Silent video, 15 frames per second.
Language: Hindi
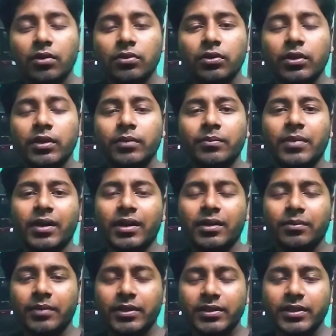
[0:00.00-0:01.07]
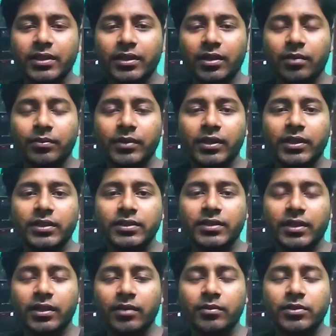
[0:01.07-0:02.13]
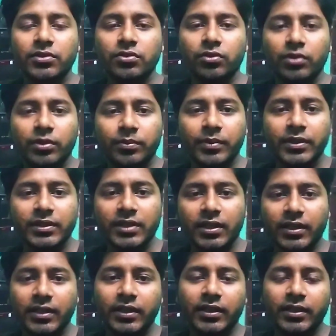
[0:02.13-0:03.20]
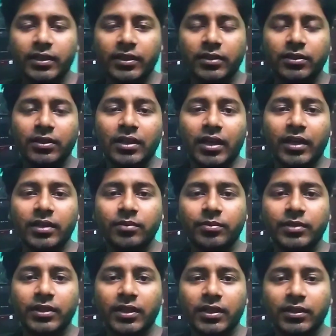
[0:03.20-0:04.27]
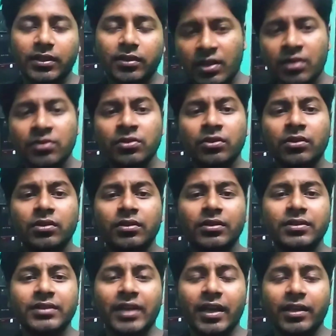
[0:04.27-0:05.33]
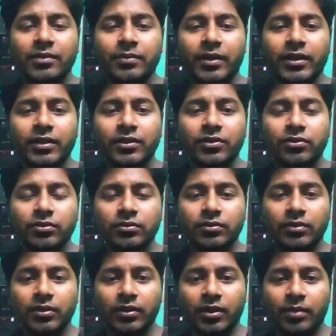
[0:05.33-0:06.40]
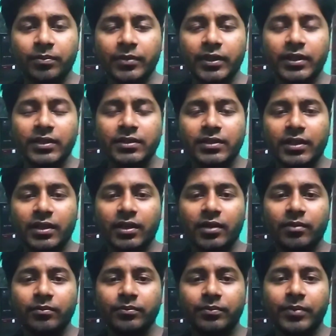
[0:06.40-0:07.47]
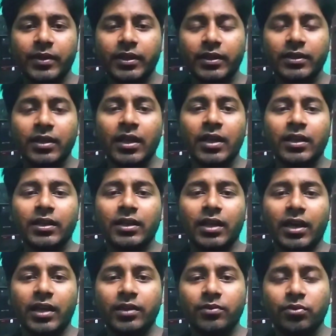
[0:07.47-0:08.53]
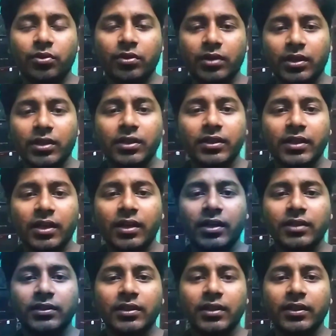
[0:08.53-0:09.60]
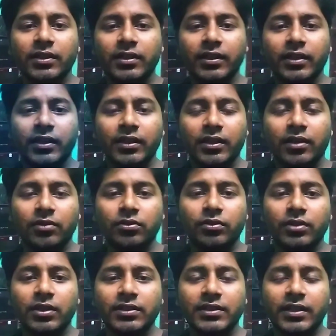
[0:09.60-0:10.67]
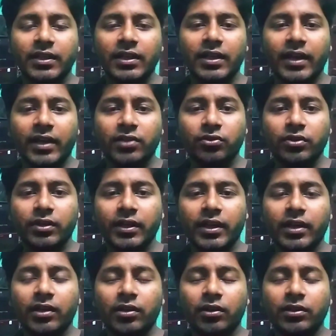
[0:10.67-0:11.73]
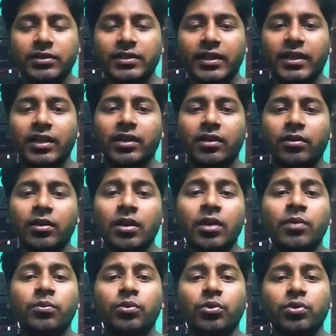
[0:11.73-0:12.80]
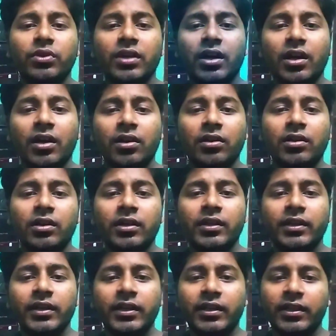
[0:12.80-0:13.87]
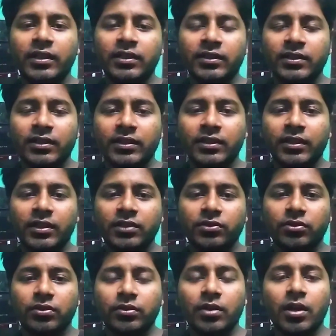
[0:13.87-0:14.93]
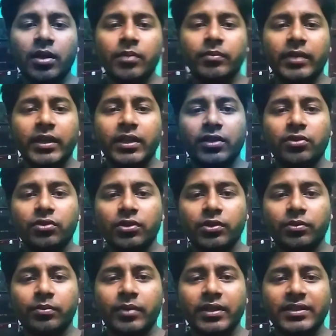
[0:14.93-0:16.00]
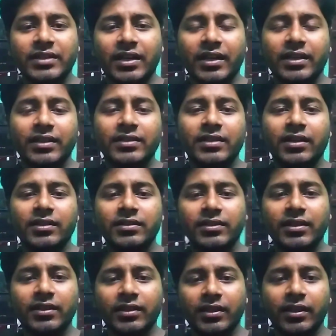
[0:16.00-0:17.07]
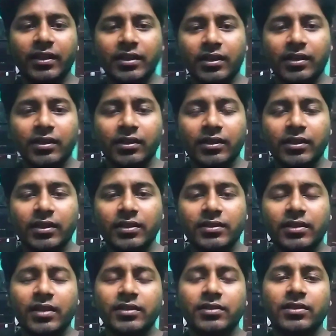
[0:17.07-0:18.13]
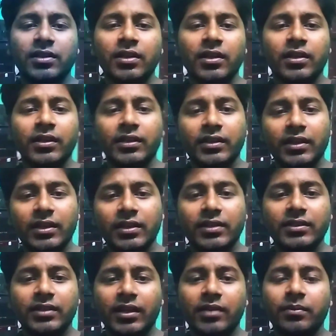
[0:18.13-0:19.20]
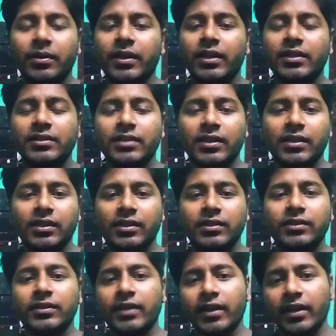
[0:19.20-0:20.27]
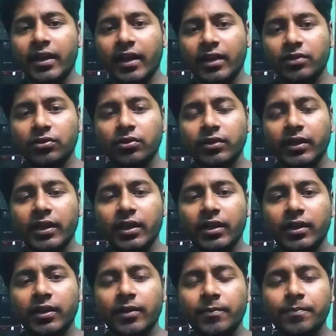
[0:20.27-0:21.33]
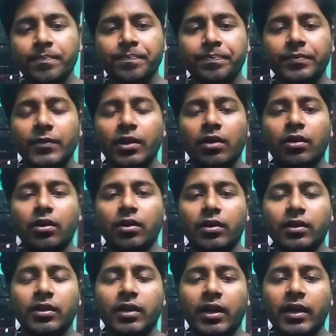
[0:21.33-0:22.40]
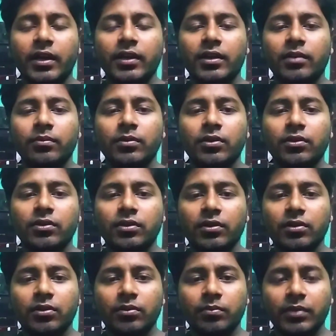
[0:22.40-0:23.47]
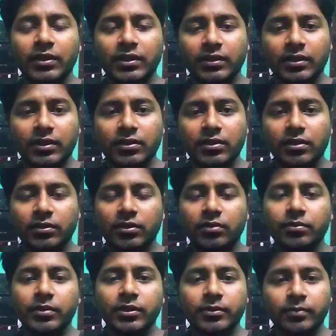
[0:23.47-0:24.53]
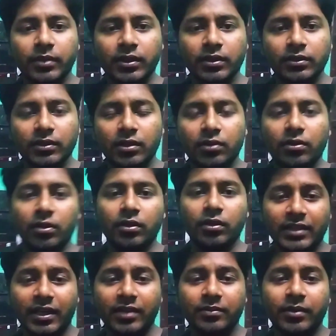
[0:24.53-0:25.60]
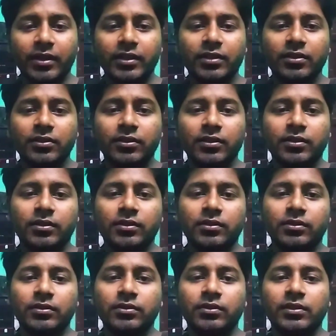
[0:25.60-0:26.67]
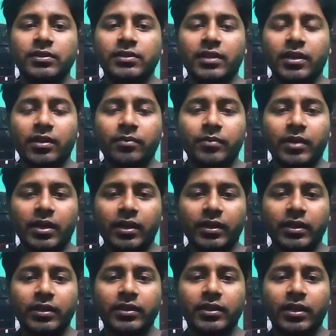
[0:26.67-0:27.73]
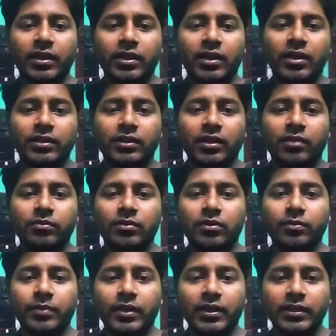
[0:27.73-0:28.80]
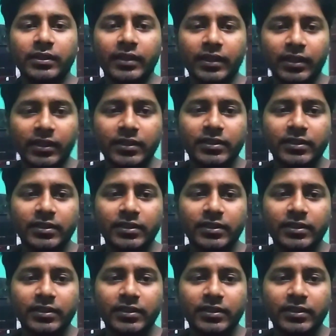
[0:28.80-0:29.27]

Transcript: और उन्होंने 12 बजे अपने इंस्टाग्राम स्टोरी पे जाके लाइव किया था सो जाहिर भाई अपने इंस्टाग्राम पे लाइव होकर कहा था कि उनका चैनल हैक हो गया और चैनल का पूरा कंटेंट डिलीट कर दिया सो मैंने यूट्यूब में जाके सर्च के देखा कि रियली जाहिर भाई का चैनल हैक्ट हो गया है और अगर आप लोगों को मदद कर सकते हो प्लीज़ मदद करो और जाहिर भाई इंस्टाग्राम में आके क्या कहा था आप लोग पहले देख